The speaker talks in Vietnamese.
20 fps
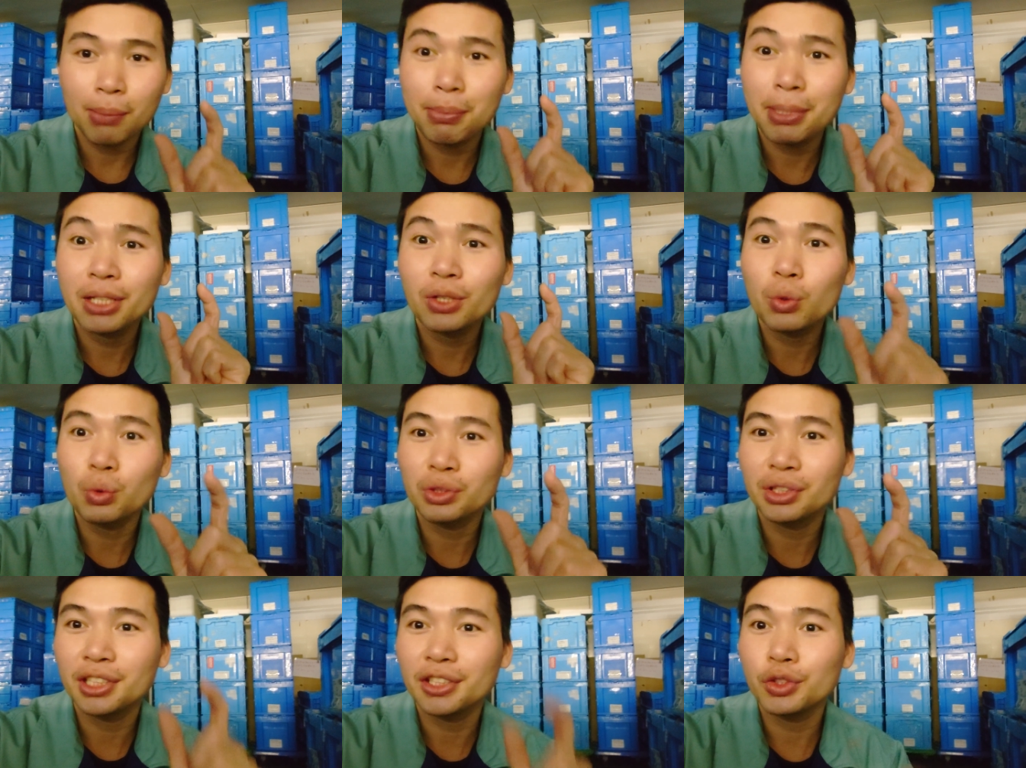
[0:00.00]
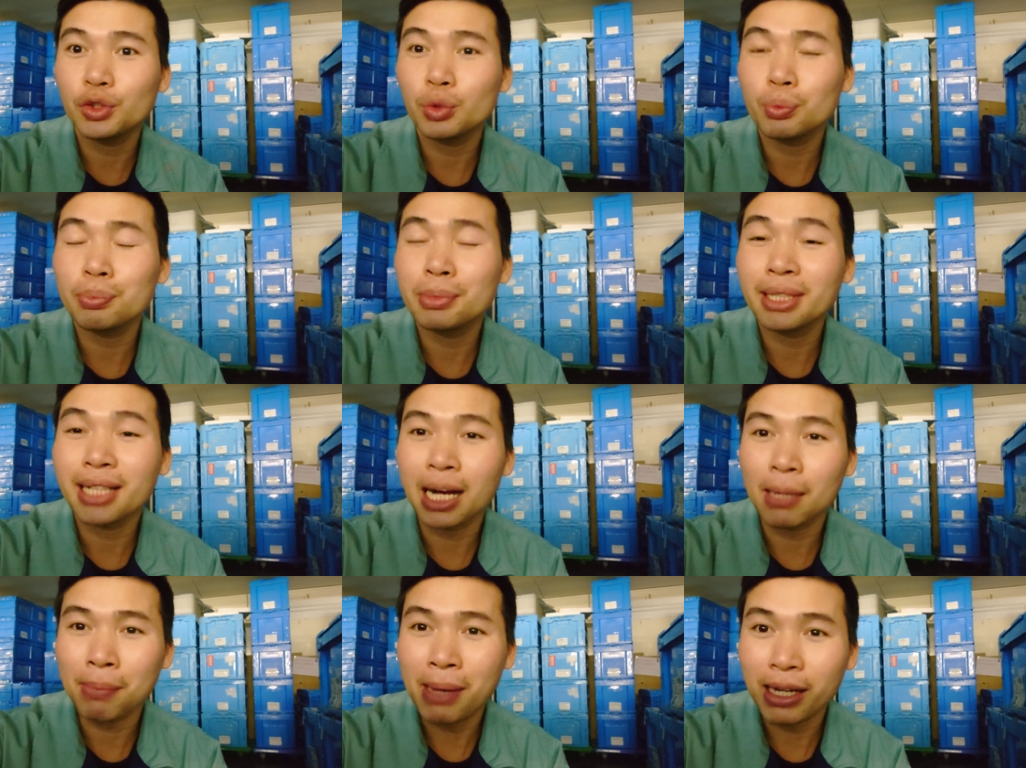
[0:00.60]
mình cũng xin chúc
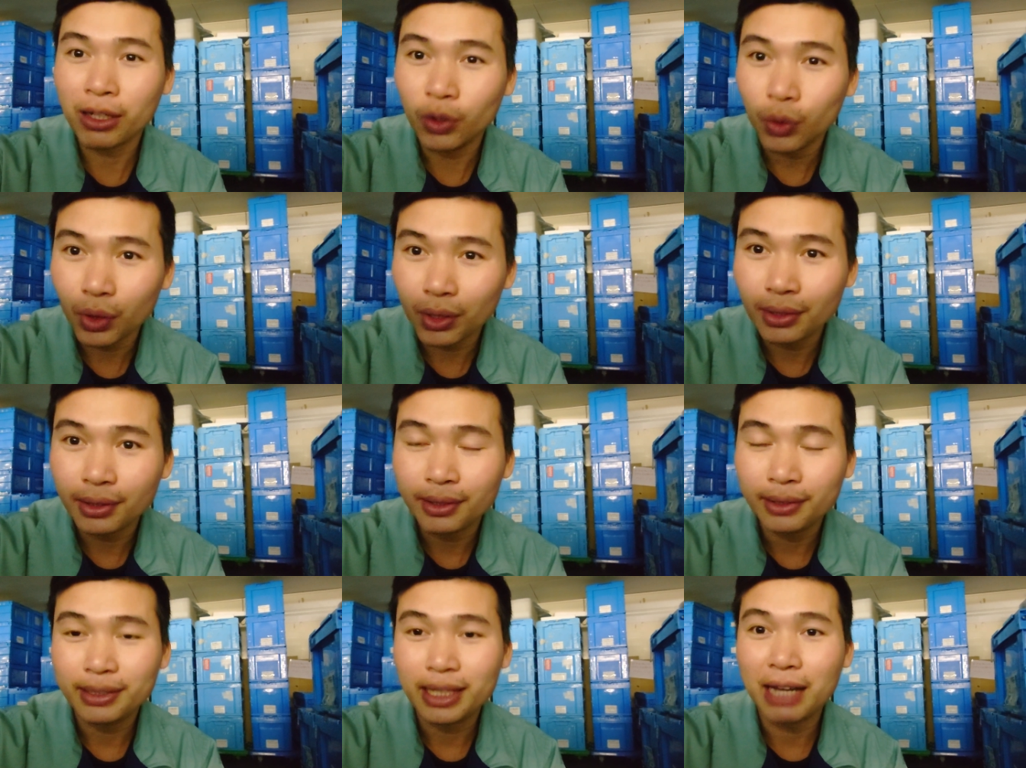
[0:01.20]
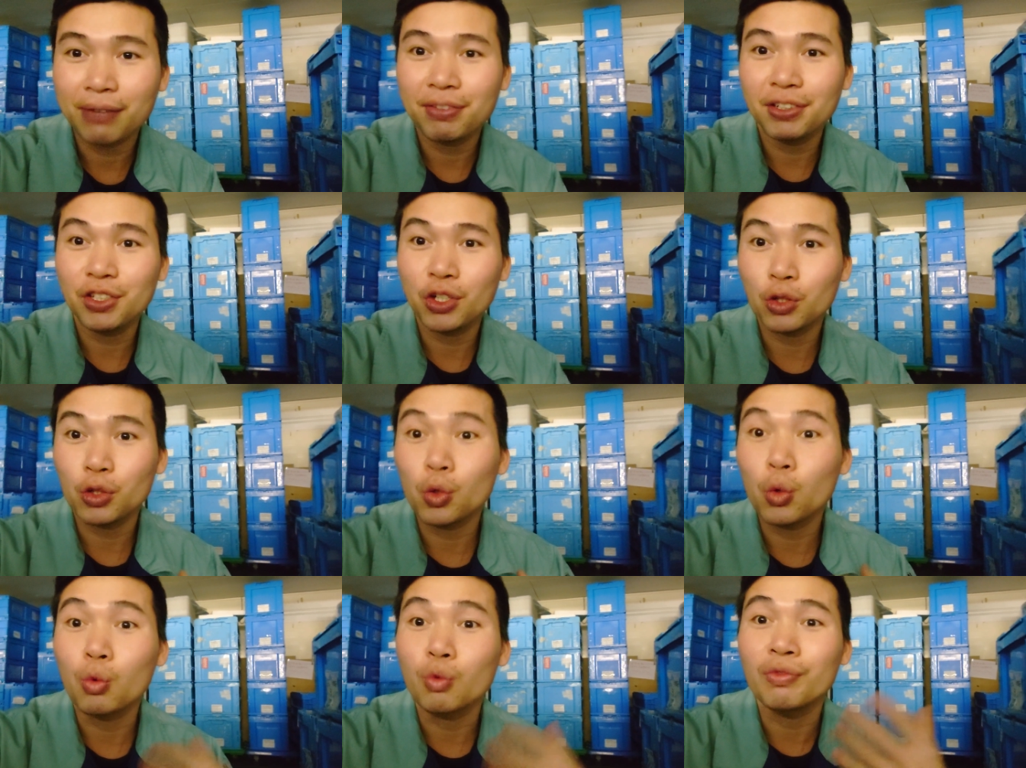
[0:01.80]
mừng các bạn luôn tại vì
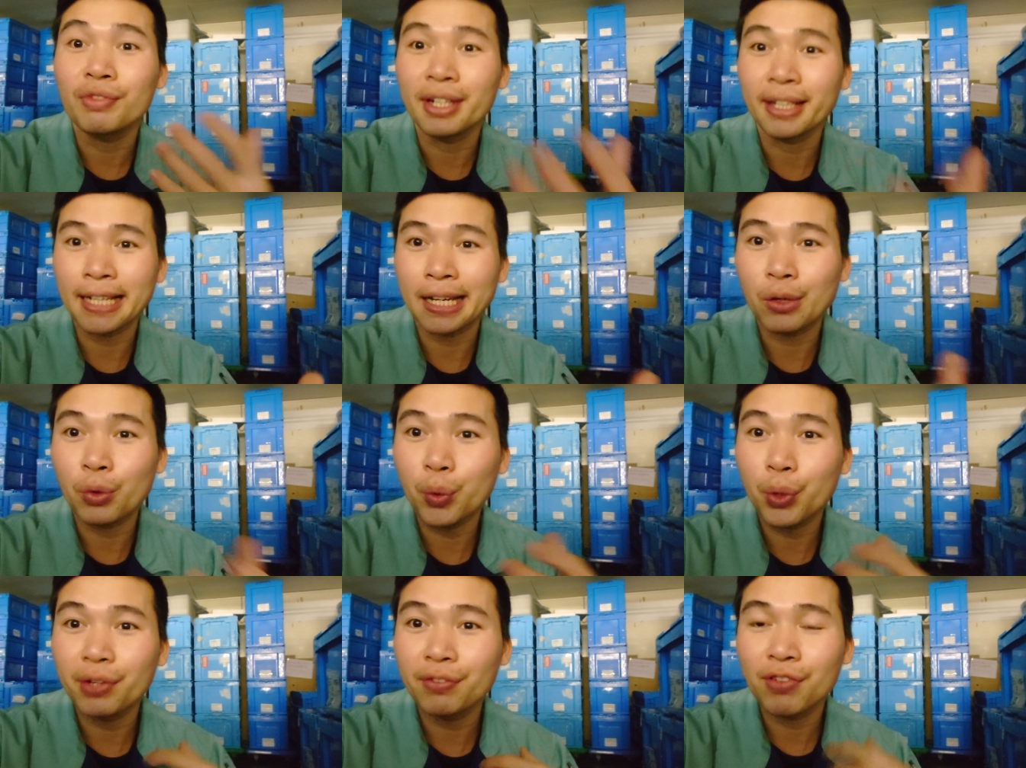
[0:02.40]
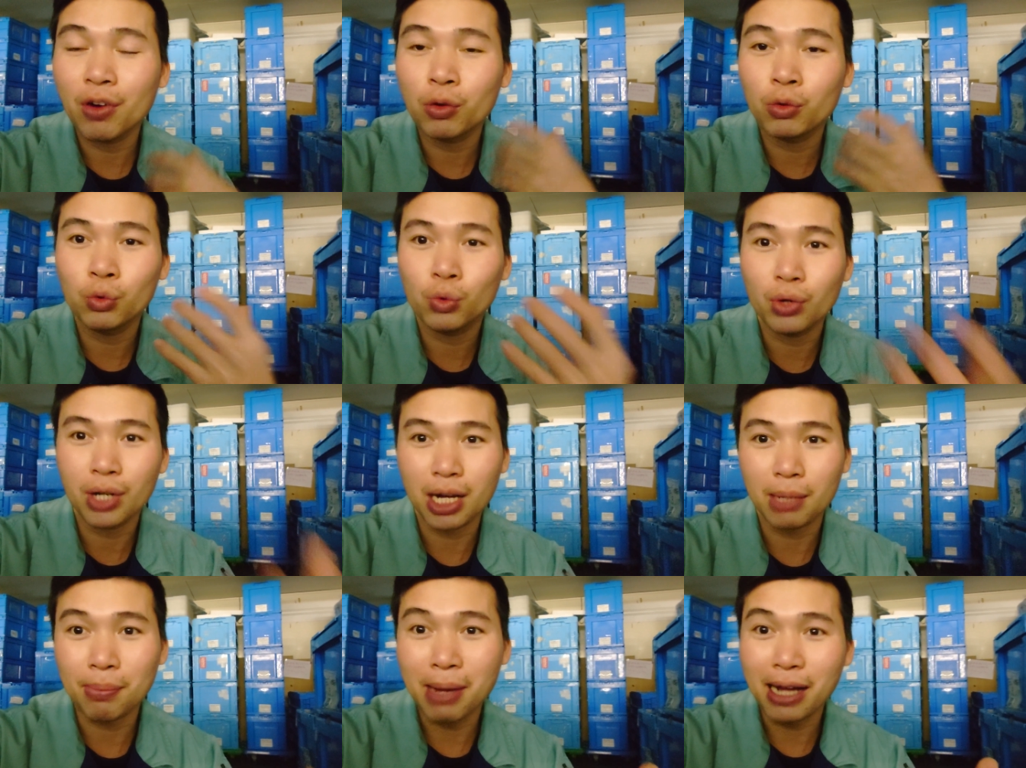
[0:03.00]
nó đúng với cái nguyên
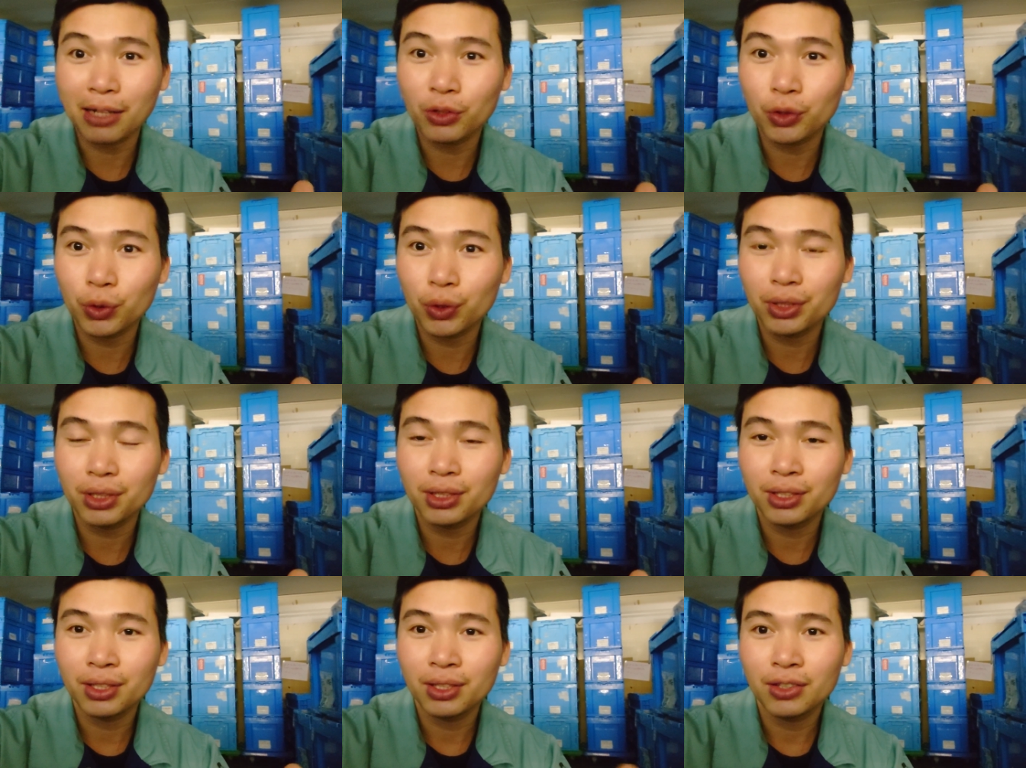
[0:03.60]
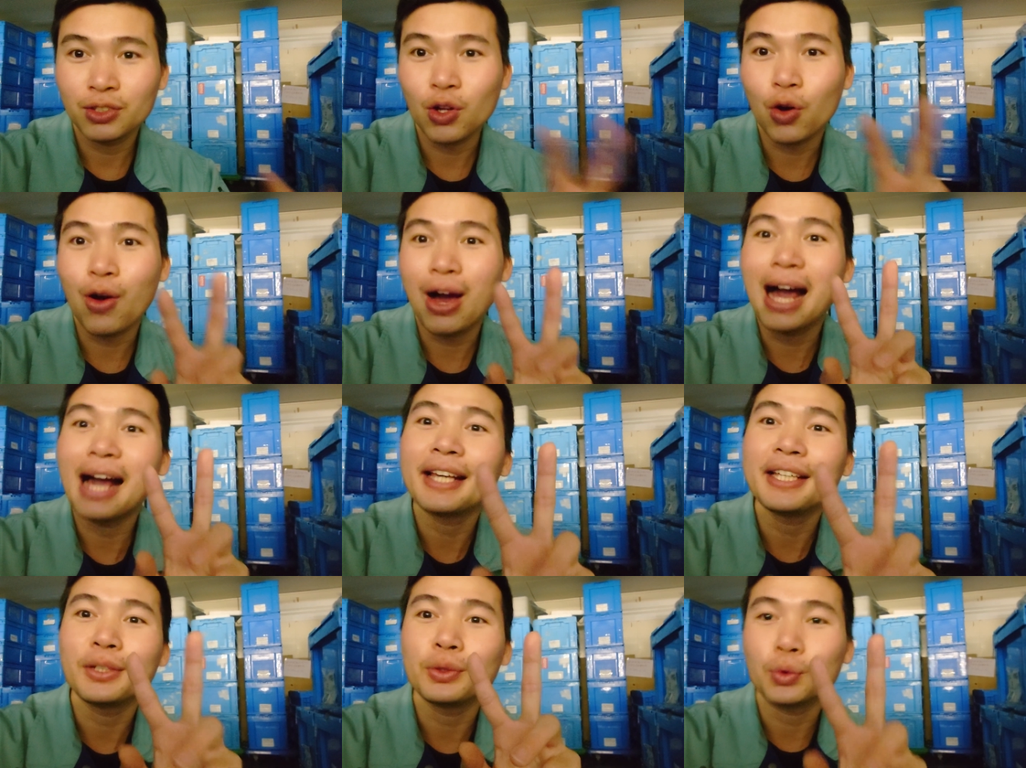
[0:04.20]
vọng của các bạn rồi có
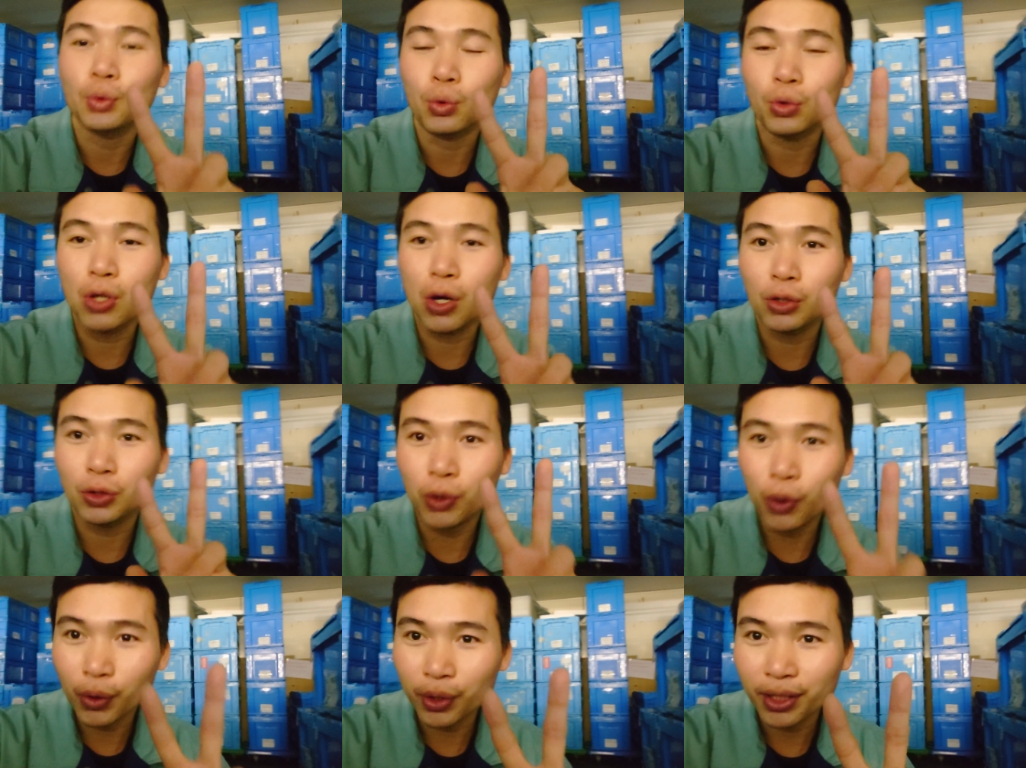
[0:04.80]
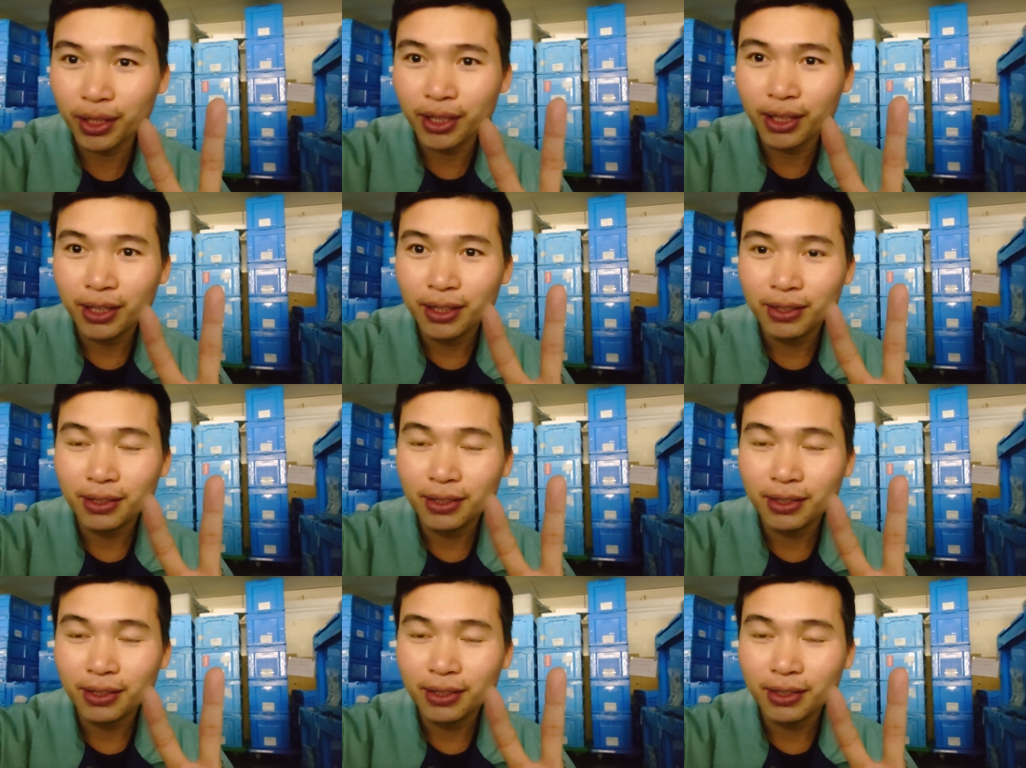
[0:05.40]
hai yếu tố đó thôi